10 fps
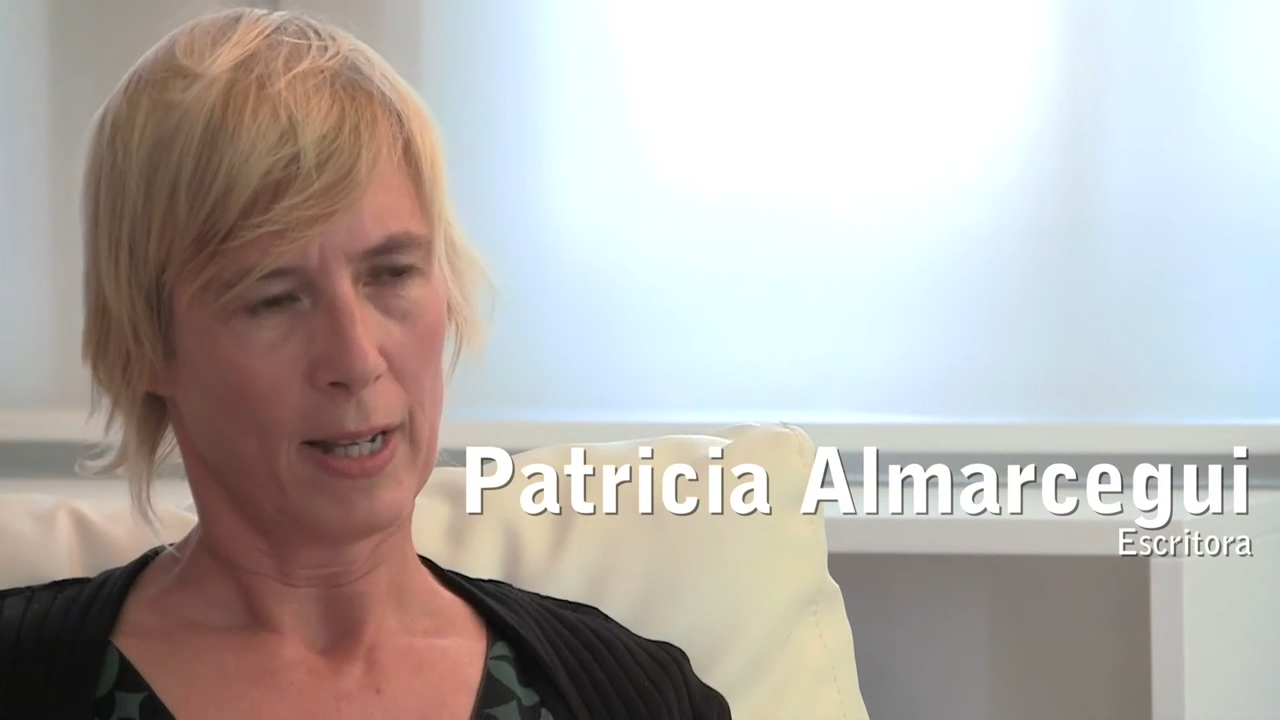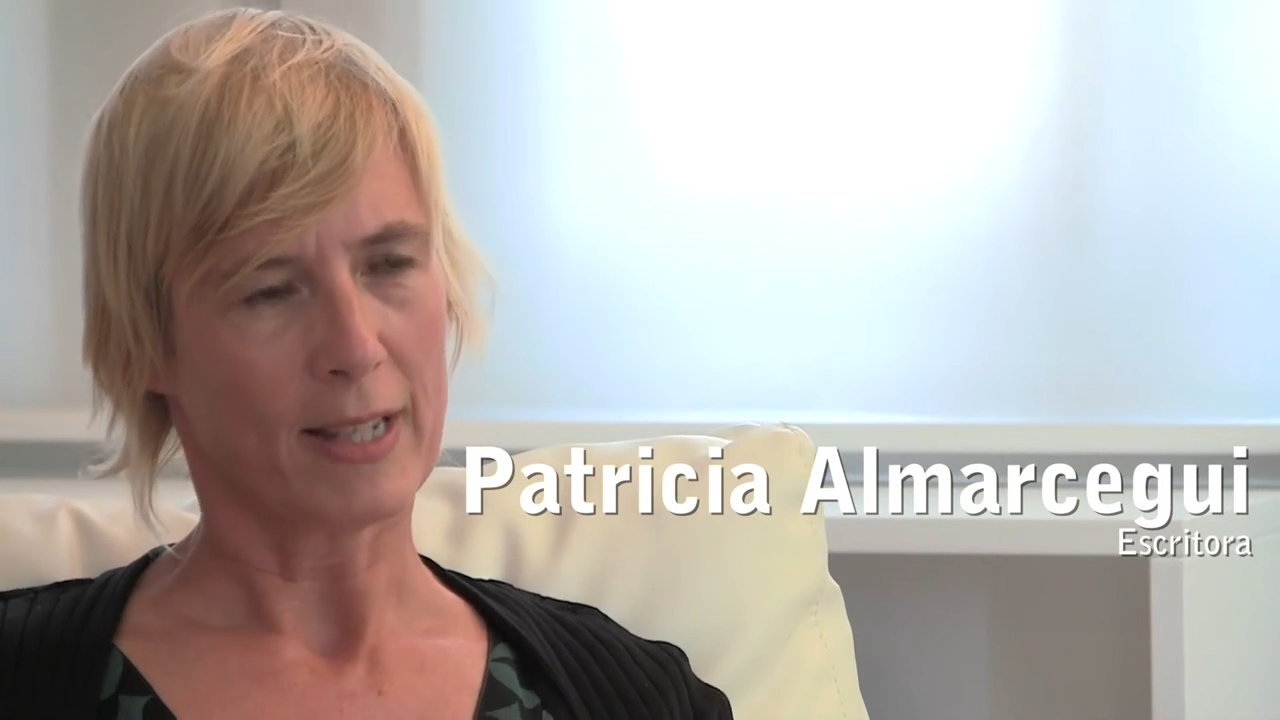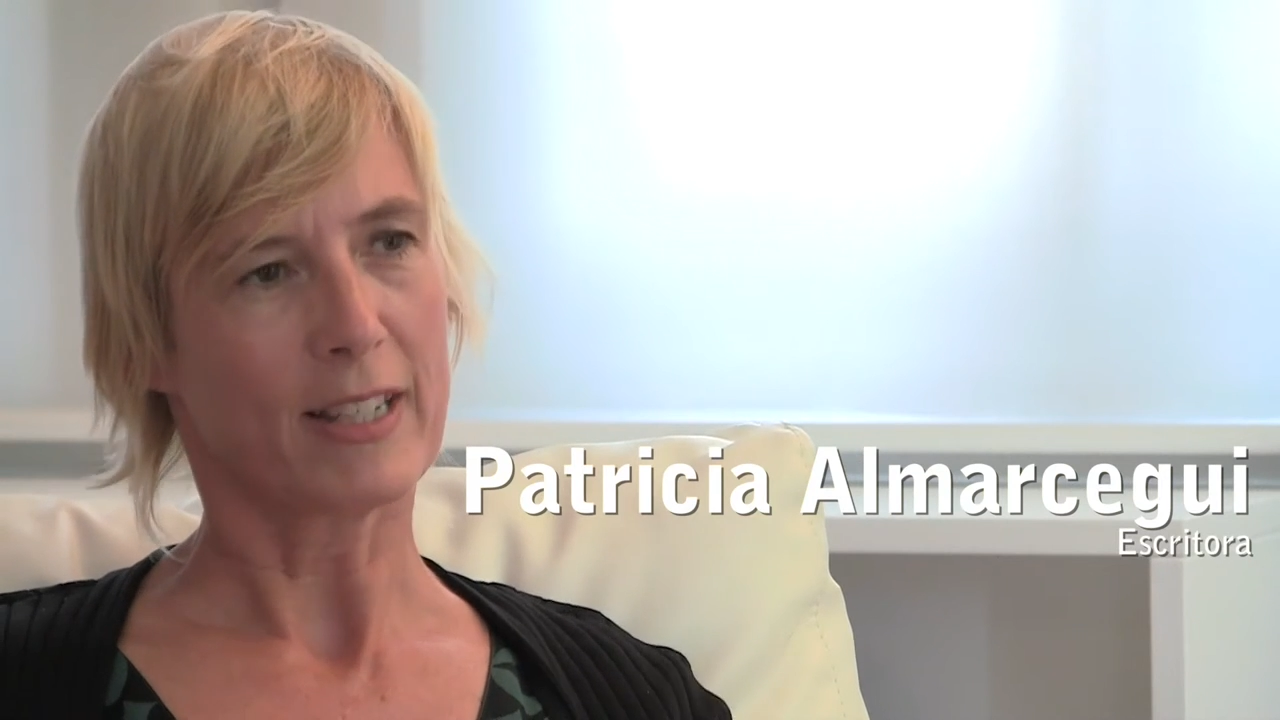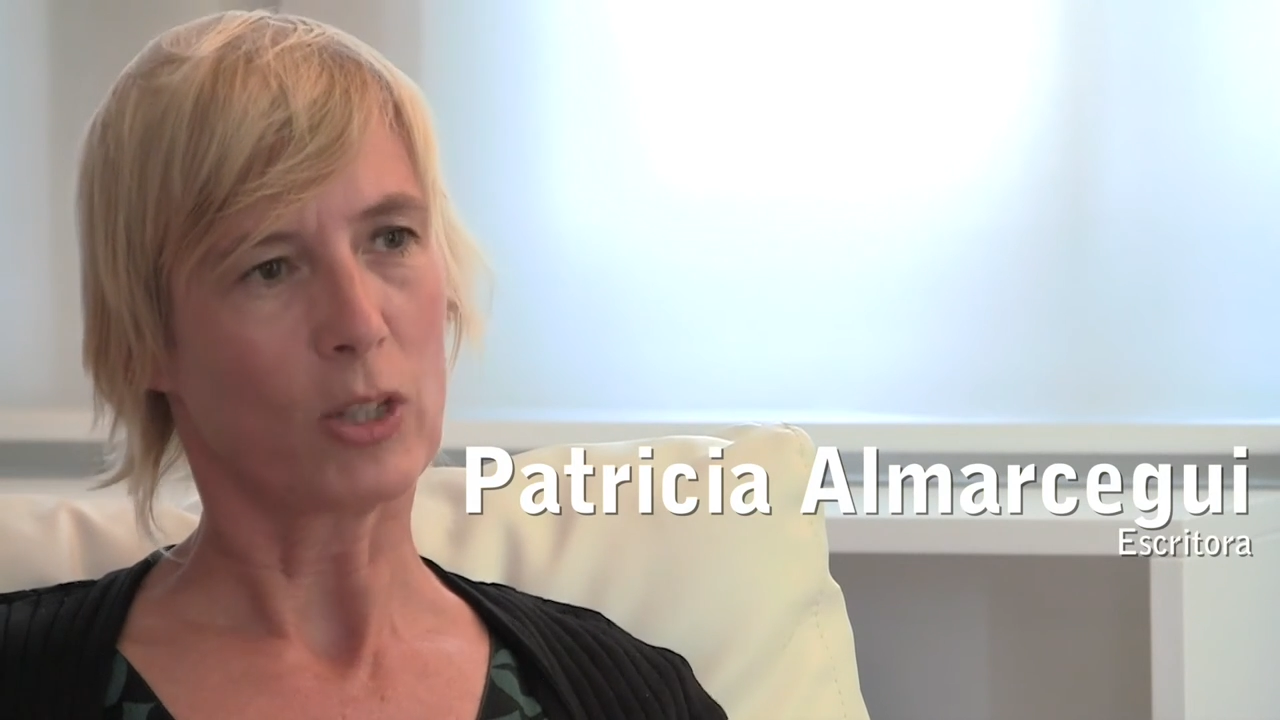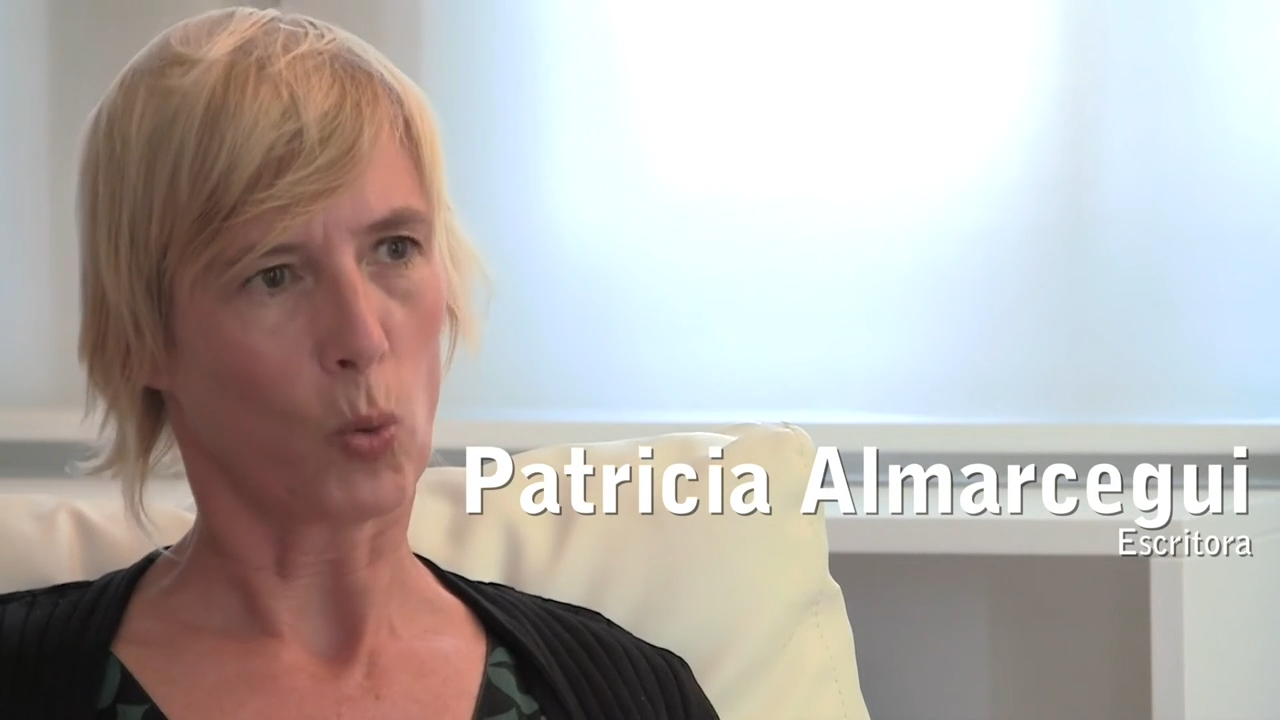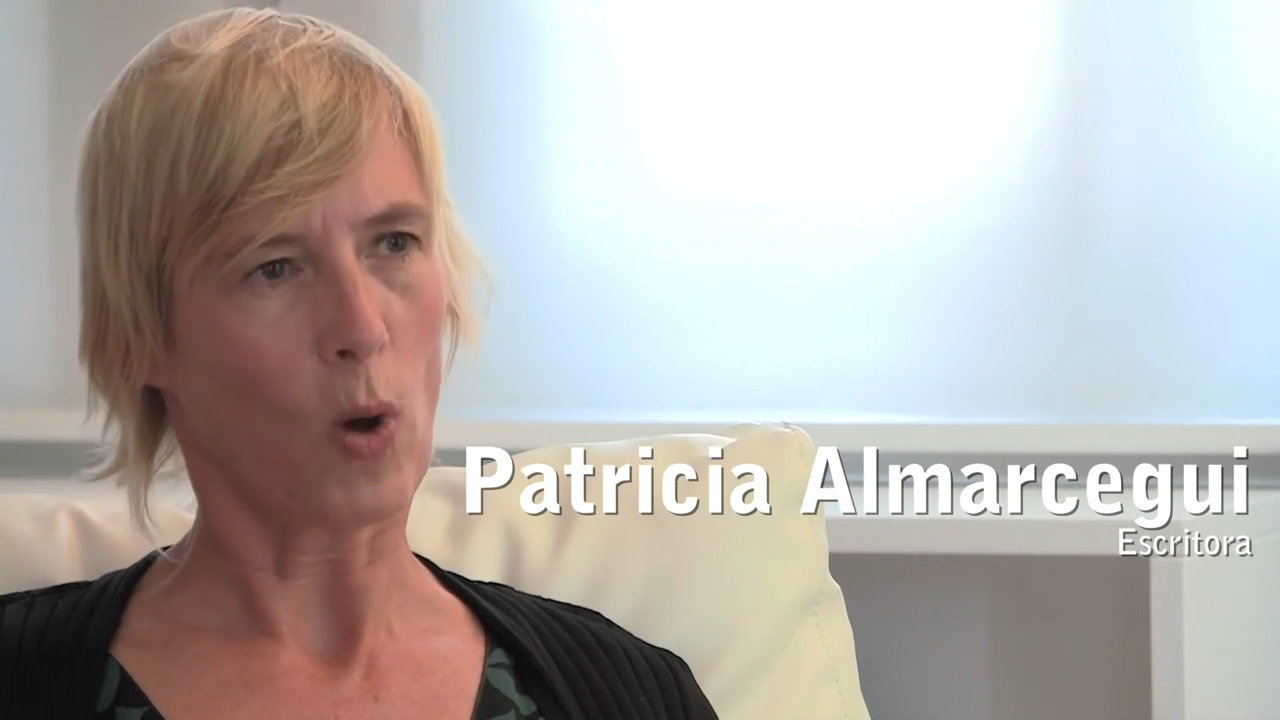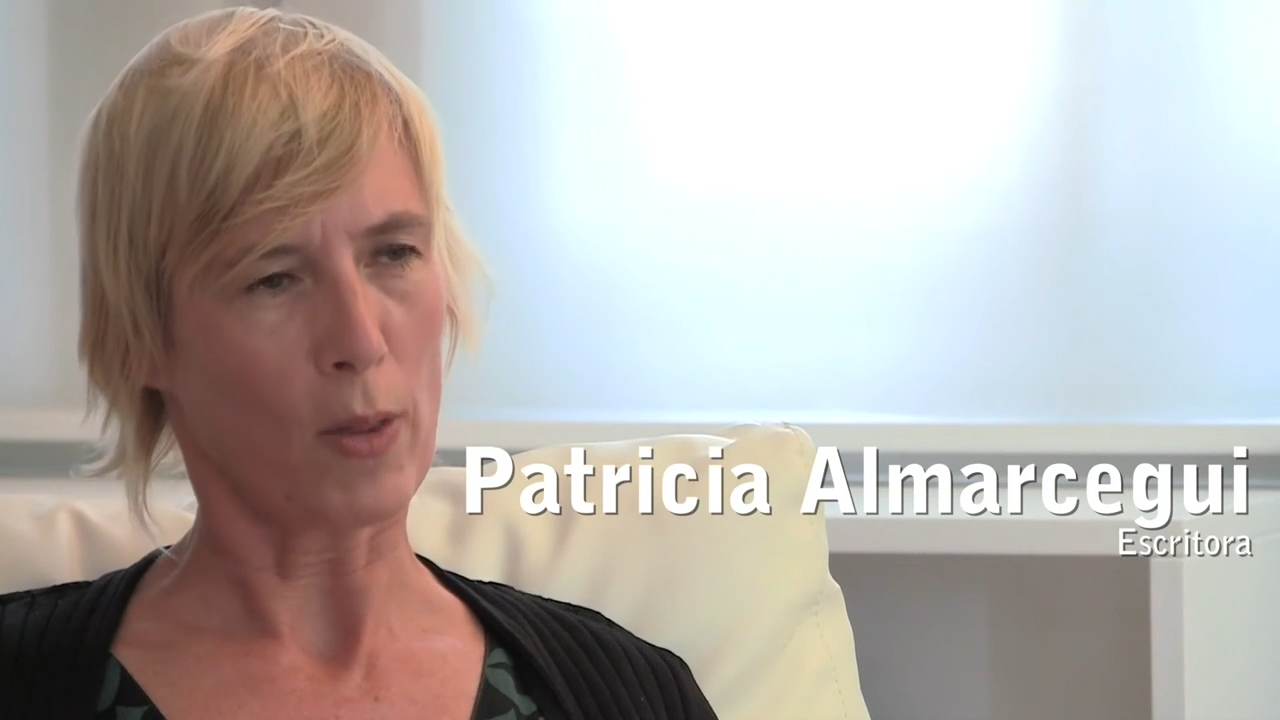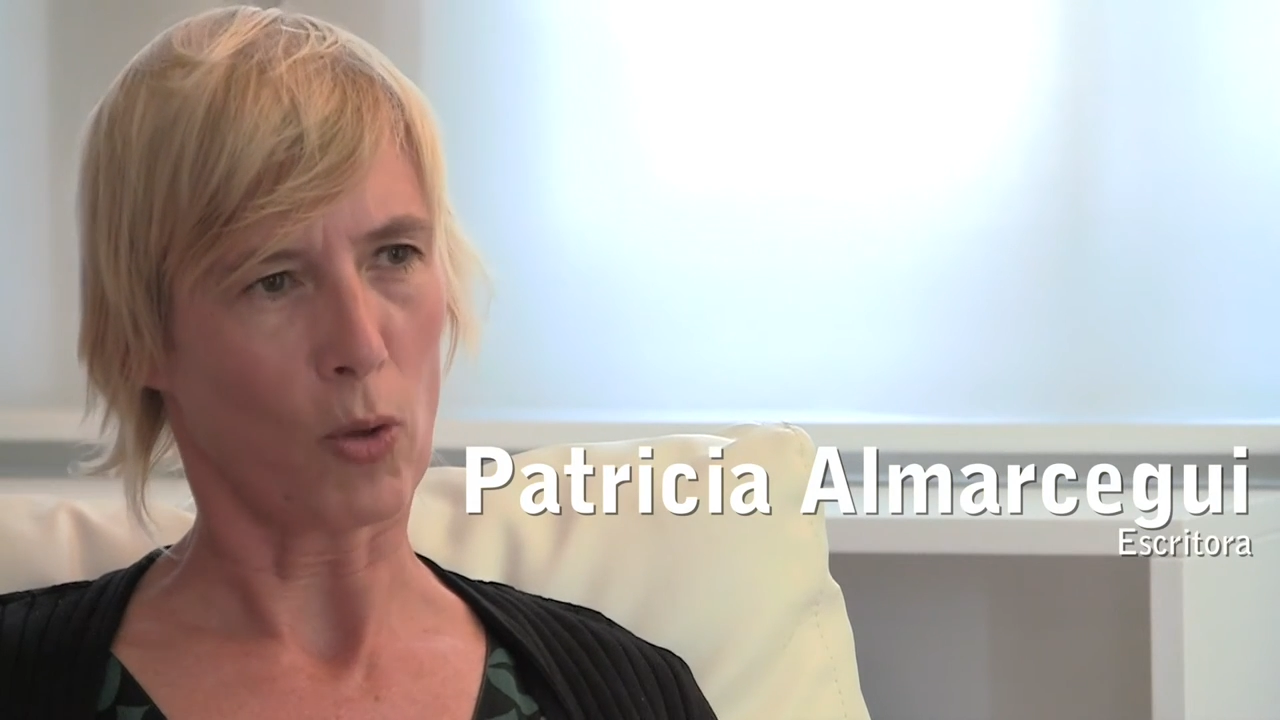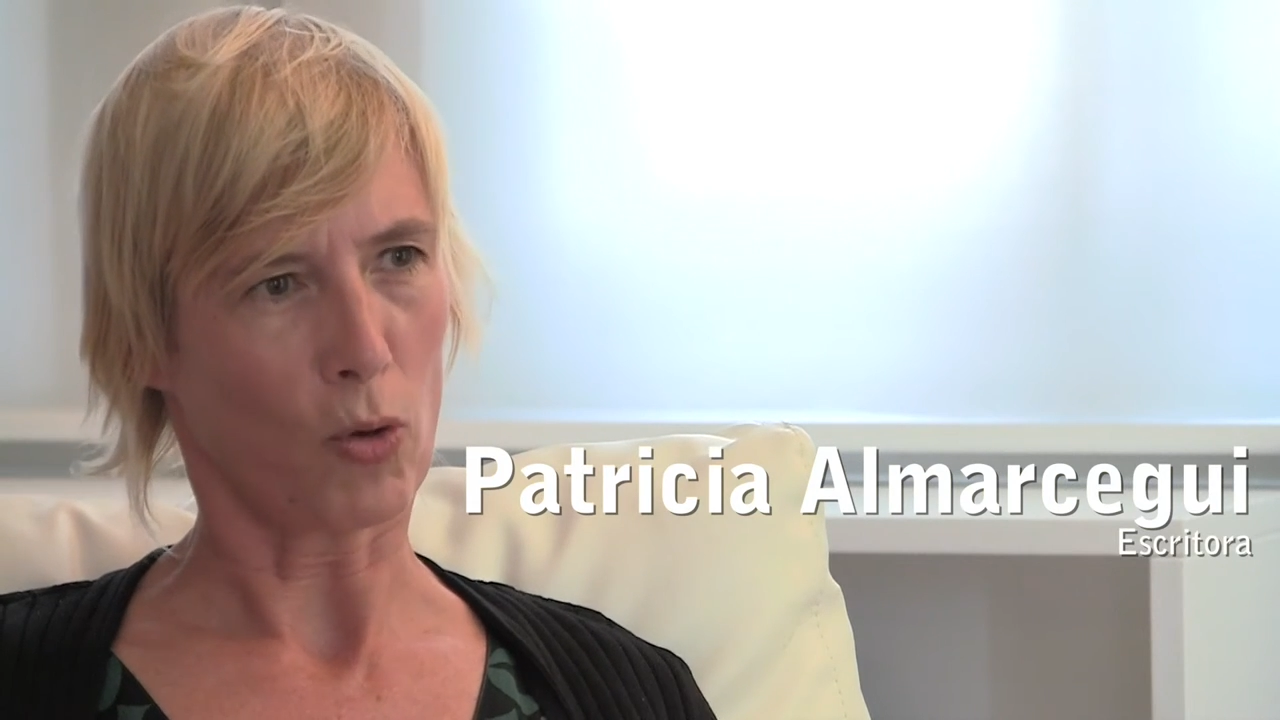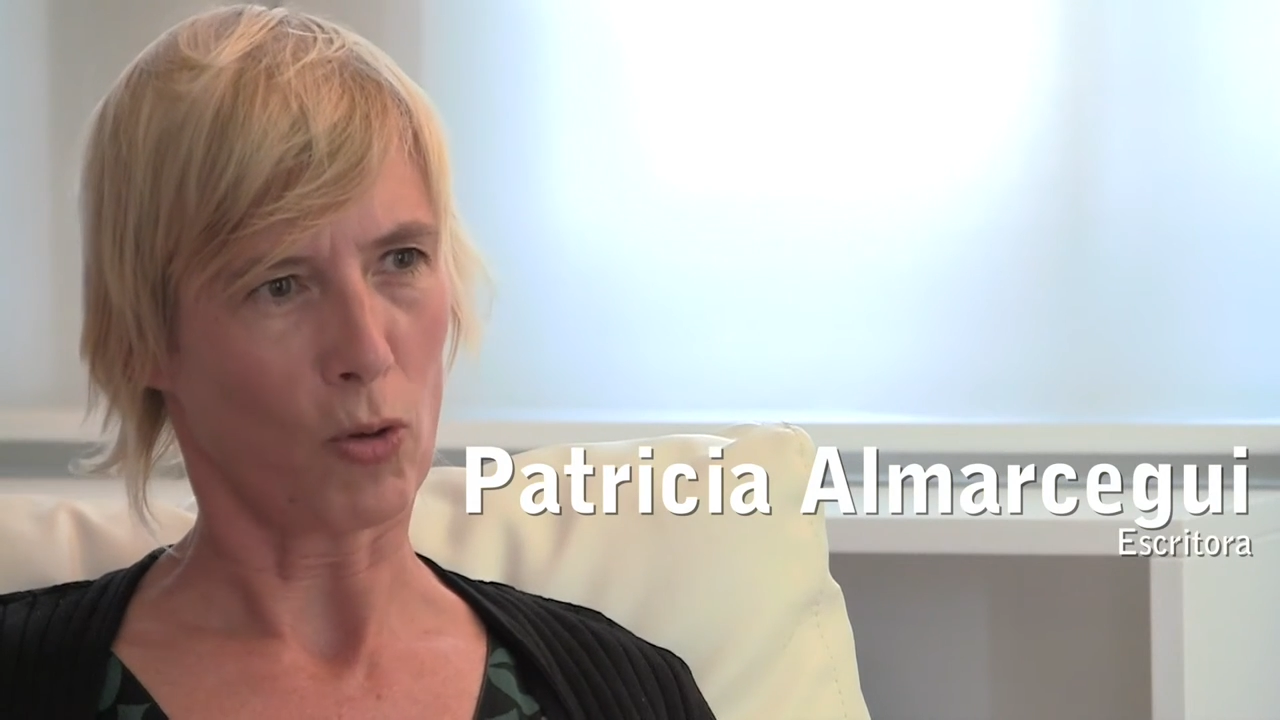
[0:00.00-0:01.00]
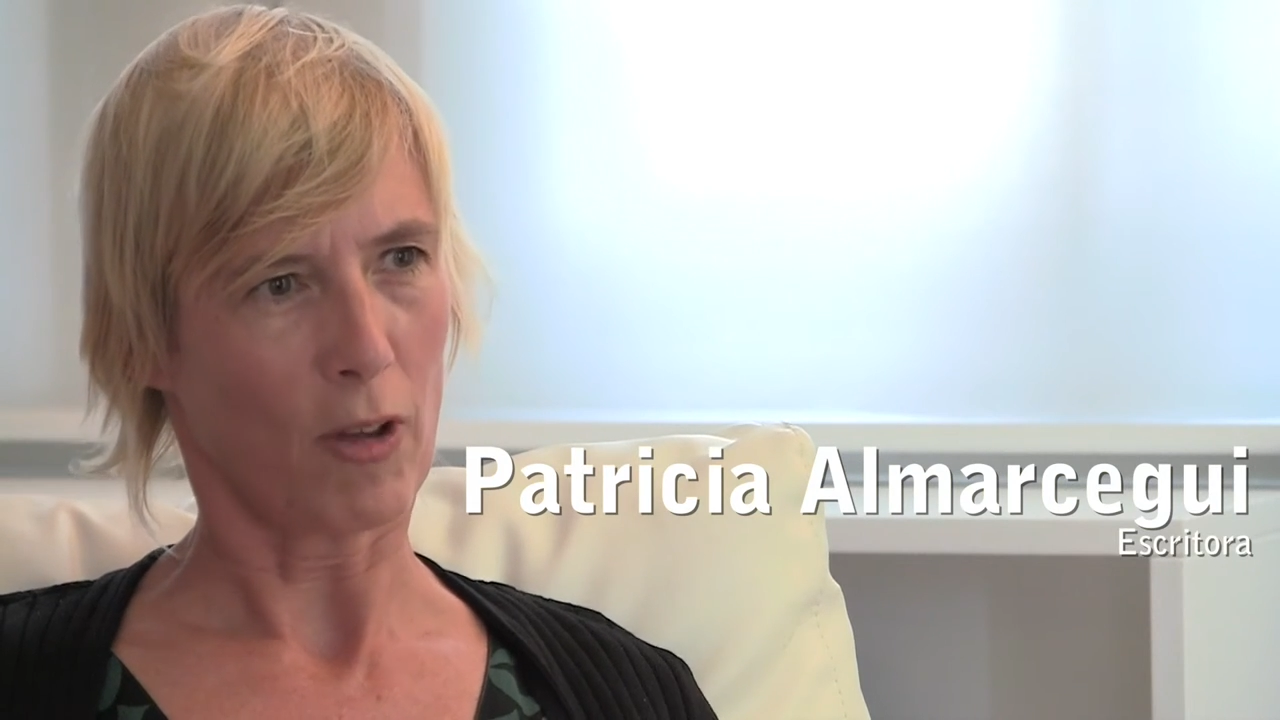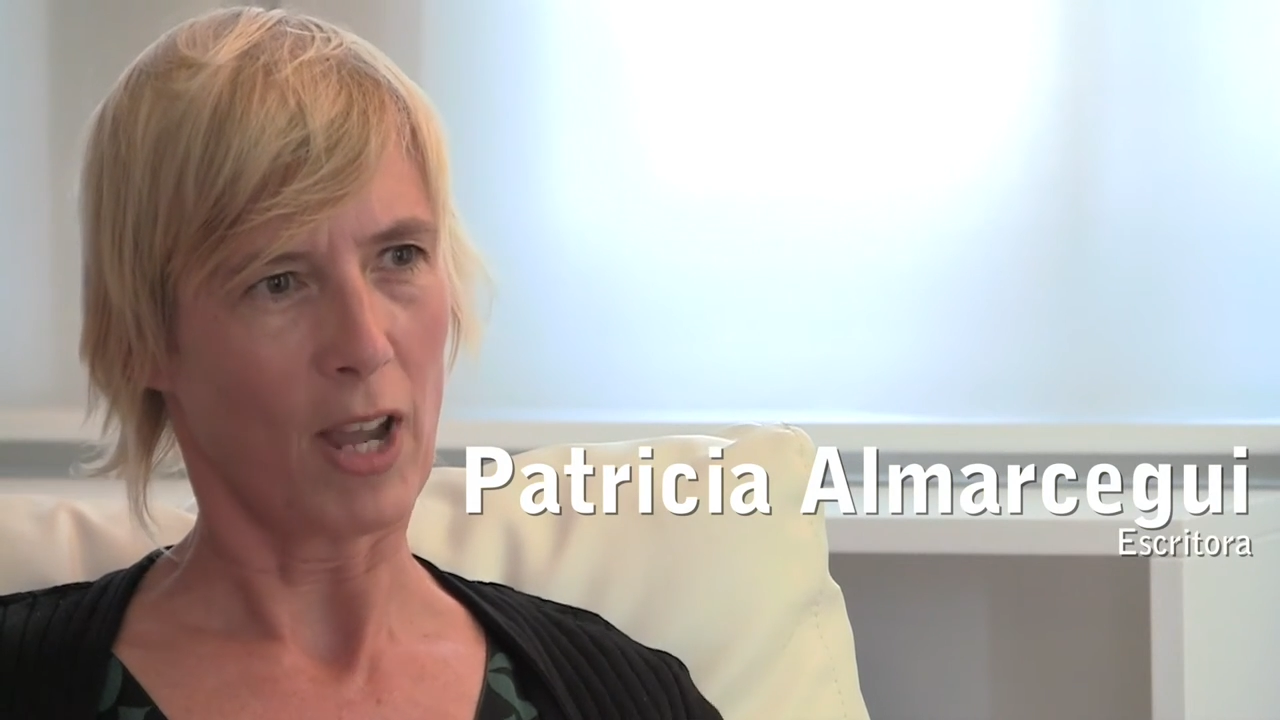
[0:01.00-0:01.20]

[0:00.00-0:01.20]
y situado